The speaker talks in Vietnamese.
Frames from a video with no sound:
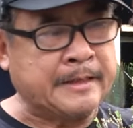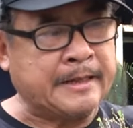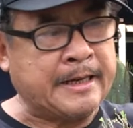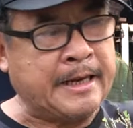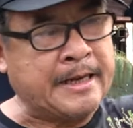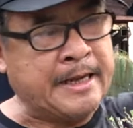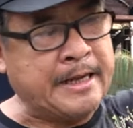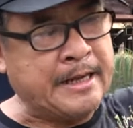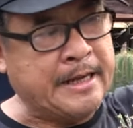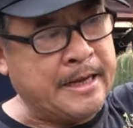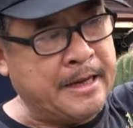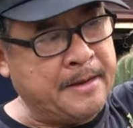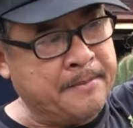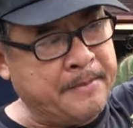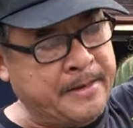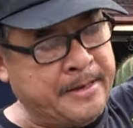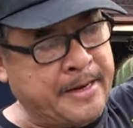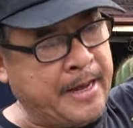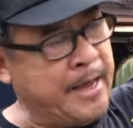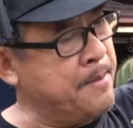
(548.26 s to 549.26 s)
cây này à,
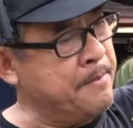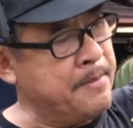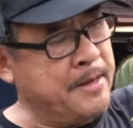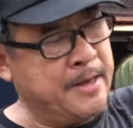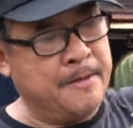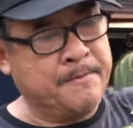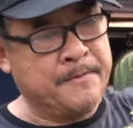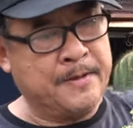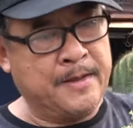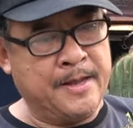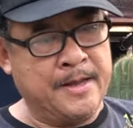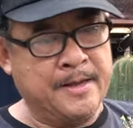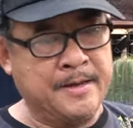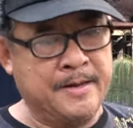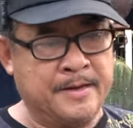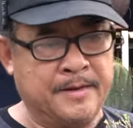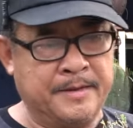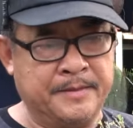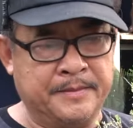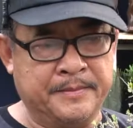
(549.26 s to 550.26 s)
mình ép là không cho lớn
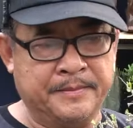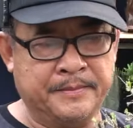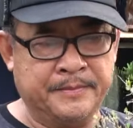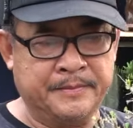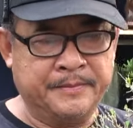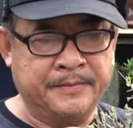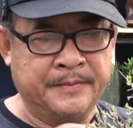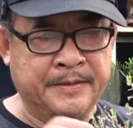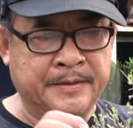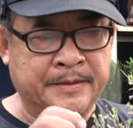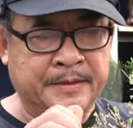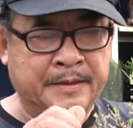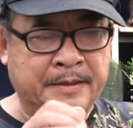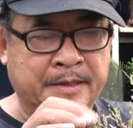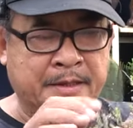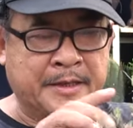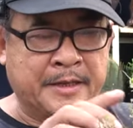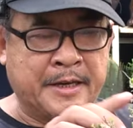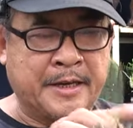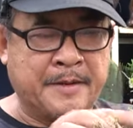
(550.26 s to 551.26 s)
rồi
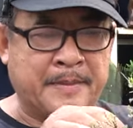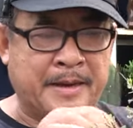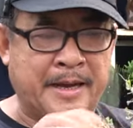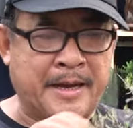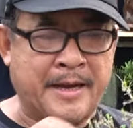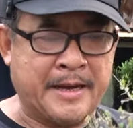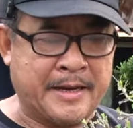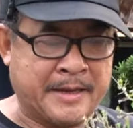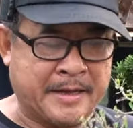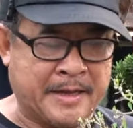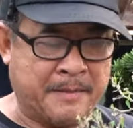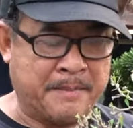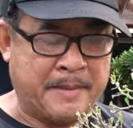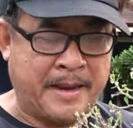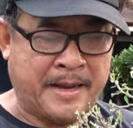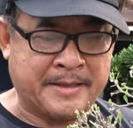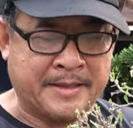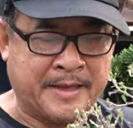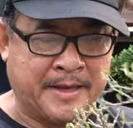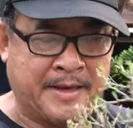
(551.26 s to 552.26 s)
khi mà các
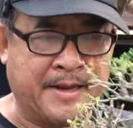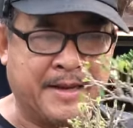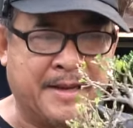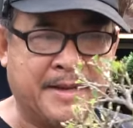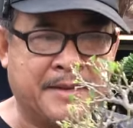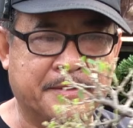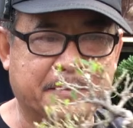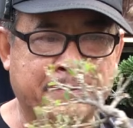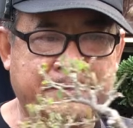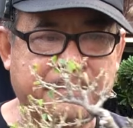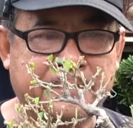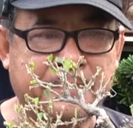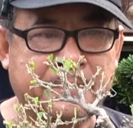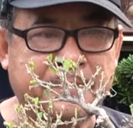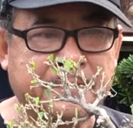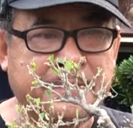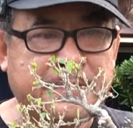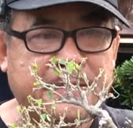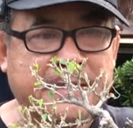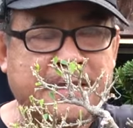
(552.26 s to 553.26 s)
bạn tỉa
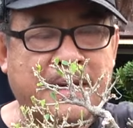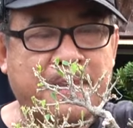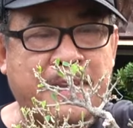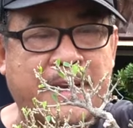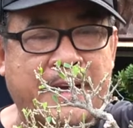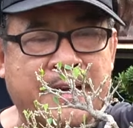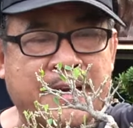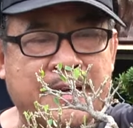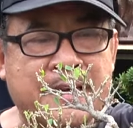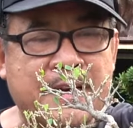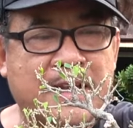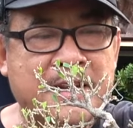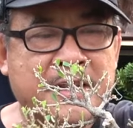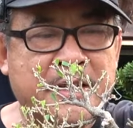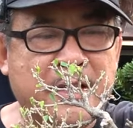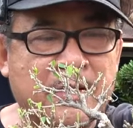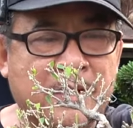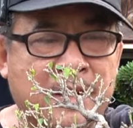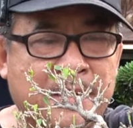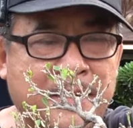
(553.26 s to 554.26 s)
các bạn cứ lên
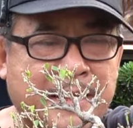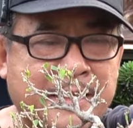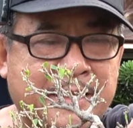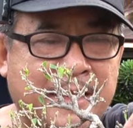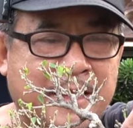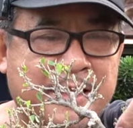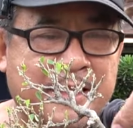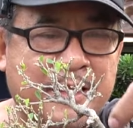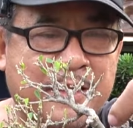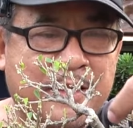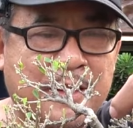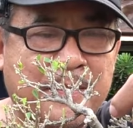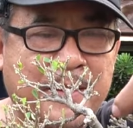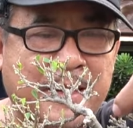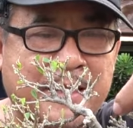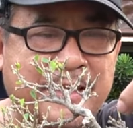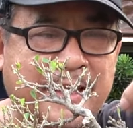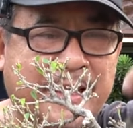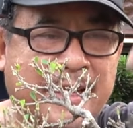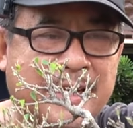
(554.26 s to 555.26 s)
nhiêu các bạn tỉa nhiêu các
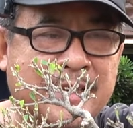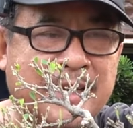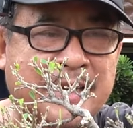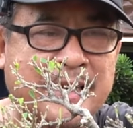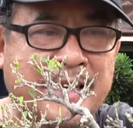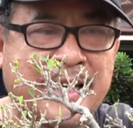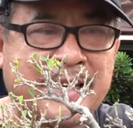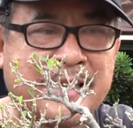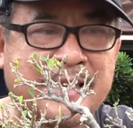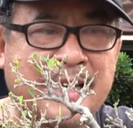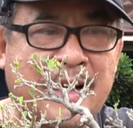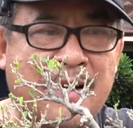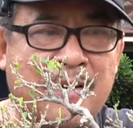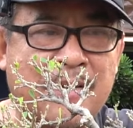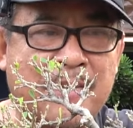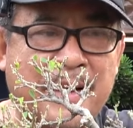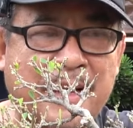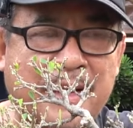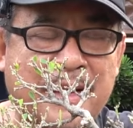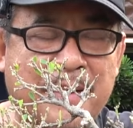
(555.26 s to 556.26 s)
bạn tỉa thời gian
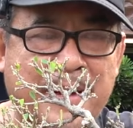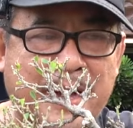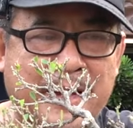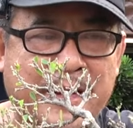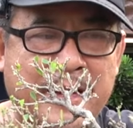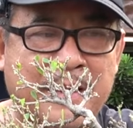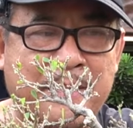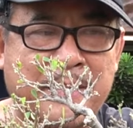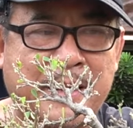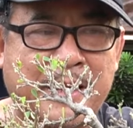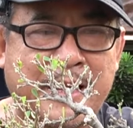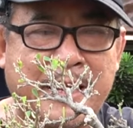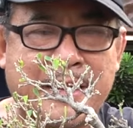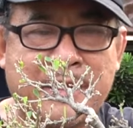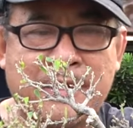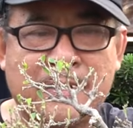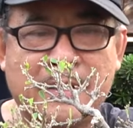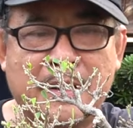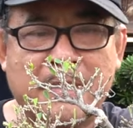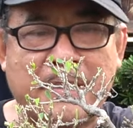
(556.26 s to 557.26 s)
sau và các bạn khi mà cây
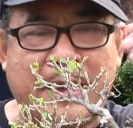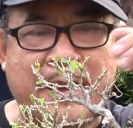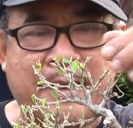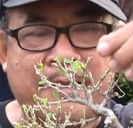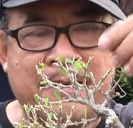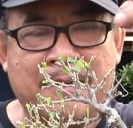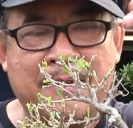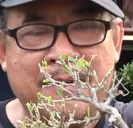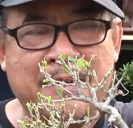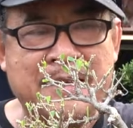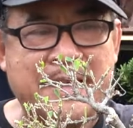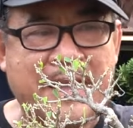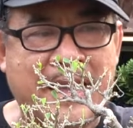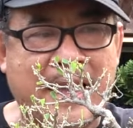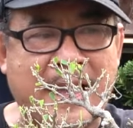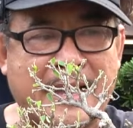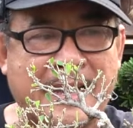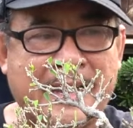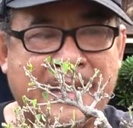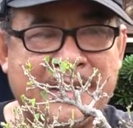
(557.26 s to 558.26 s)
của các bạn nó nó
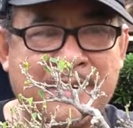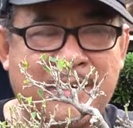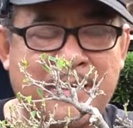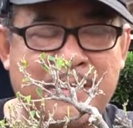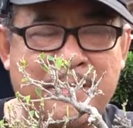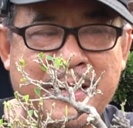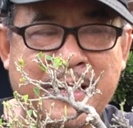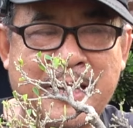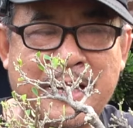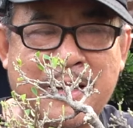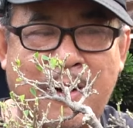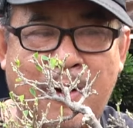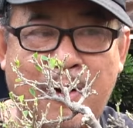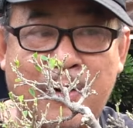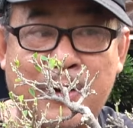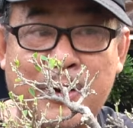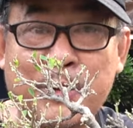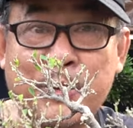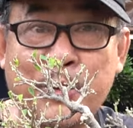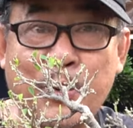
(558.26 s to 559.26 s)
già cây rồi mấy cái
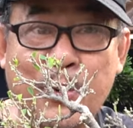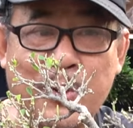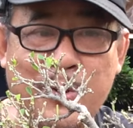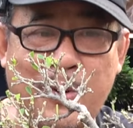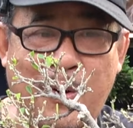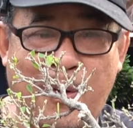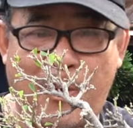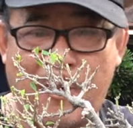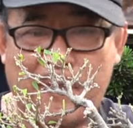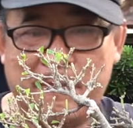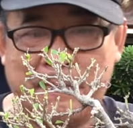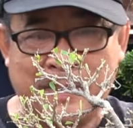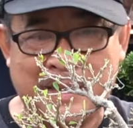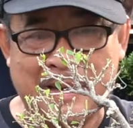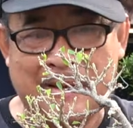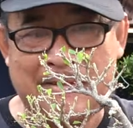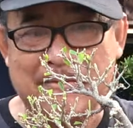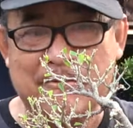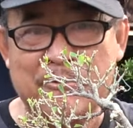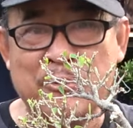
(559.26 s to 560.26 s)
ngọn nó vuốt ngọn
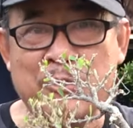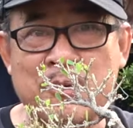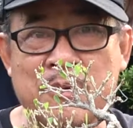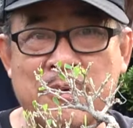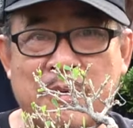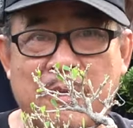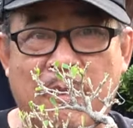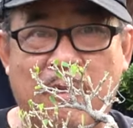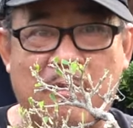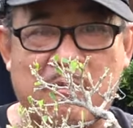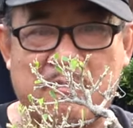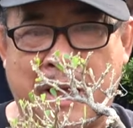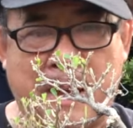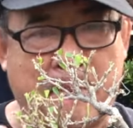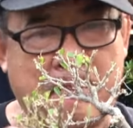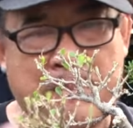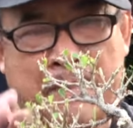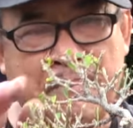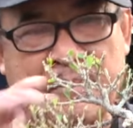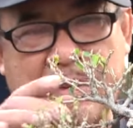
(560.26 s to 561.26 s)
vuốt ngọn đẹp
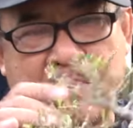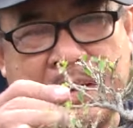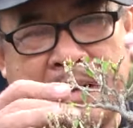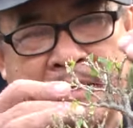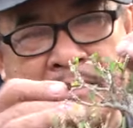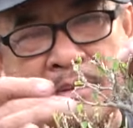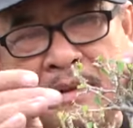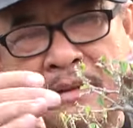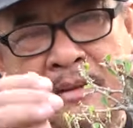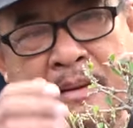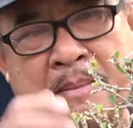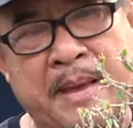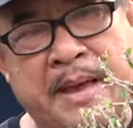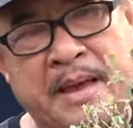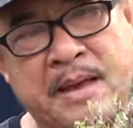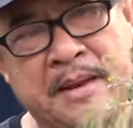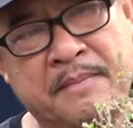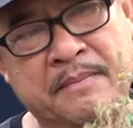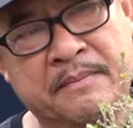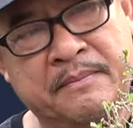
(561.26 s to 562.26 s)
lắm các bạn nhìn
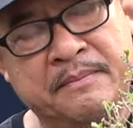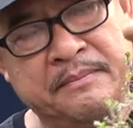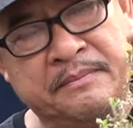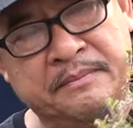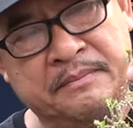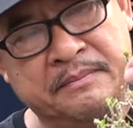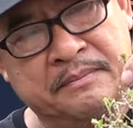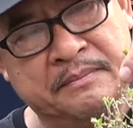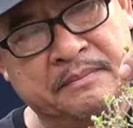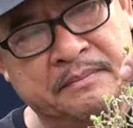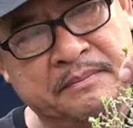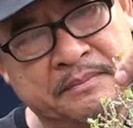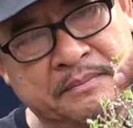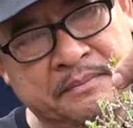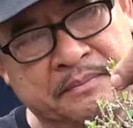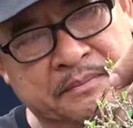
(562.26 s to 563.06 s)
mê lắm ừ.